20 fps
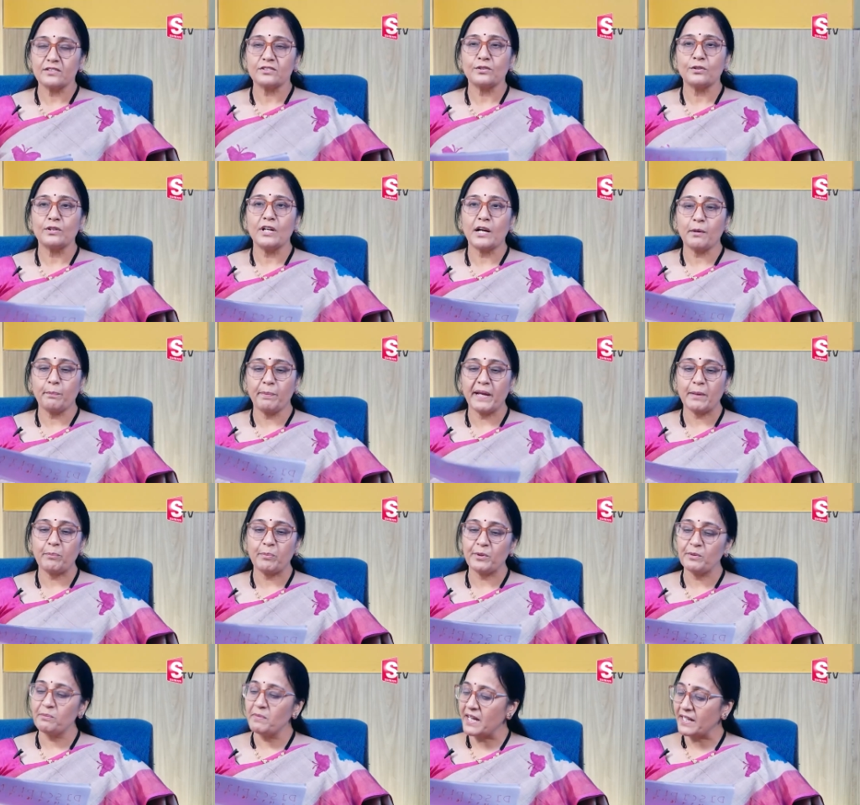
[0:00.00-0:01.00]
సో నాకు
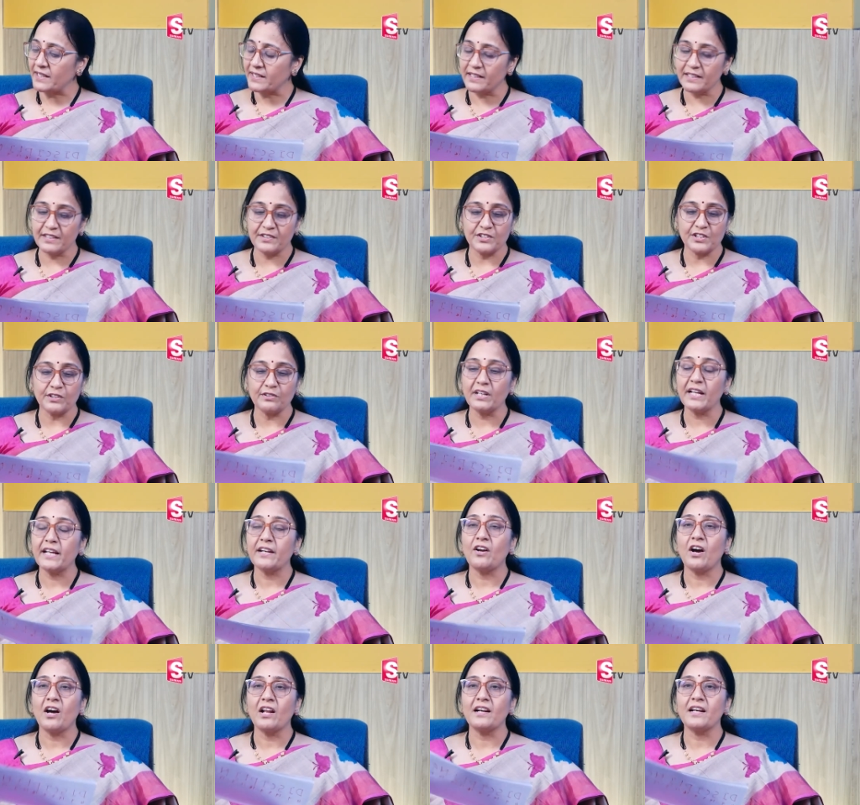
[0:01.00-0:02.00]
పేపరు మార్కర్ ఇచ్చావు
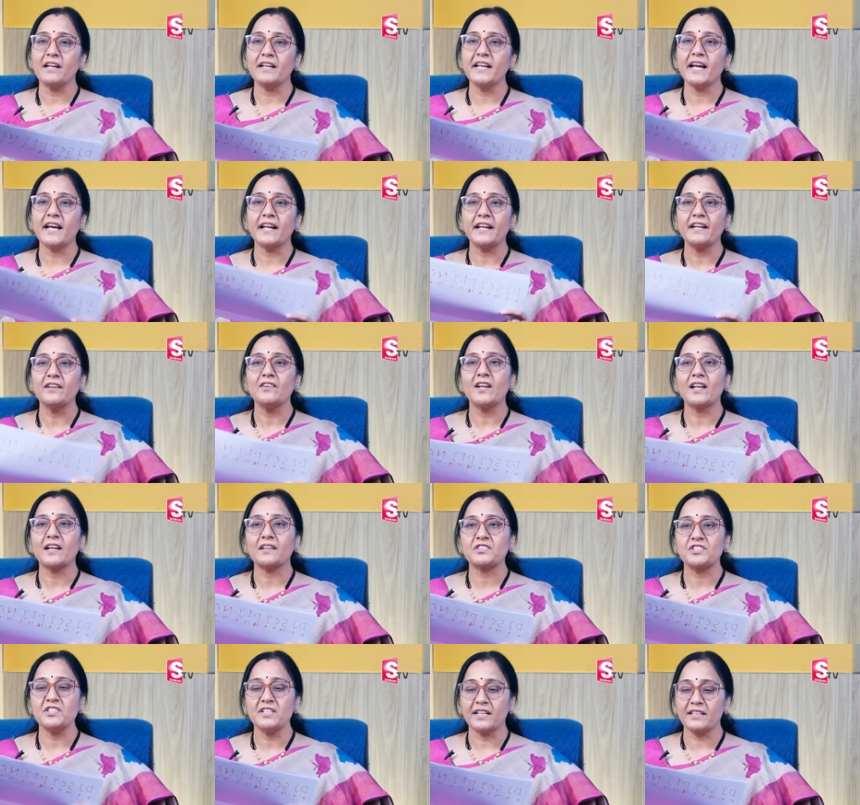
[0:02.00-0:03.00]
నేను ఆల్రెడీ ఆ రెండు
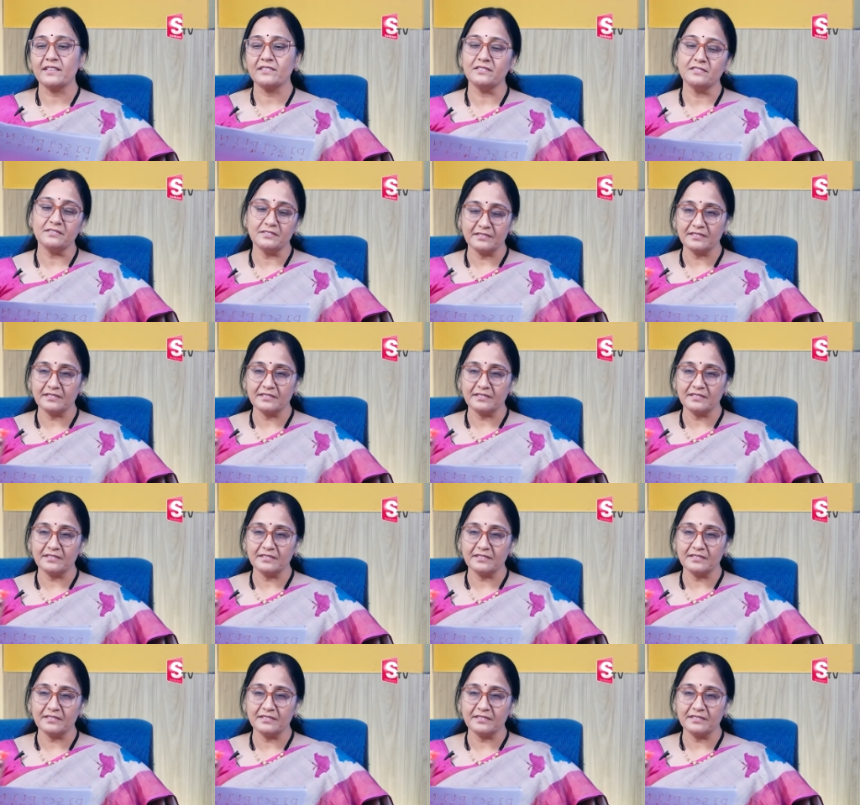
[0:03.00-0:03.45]
లక్షణాలు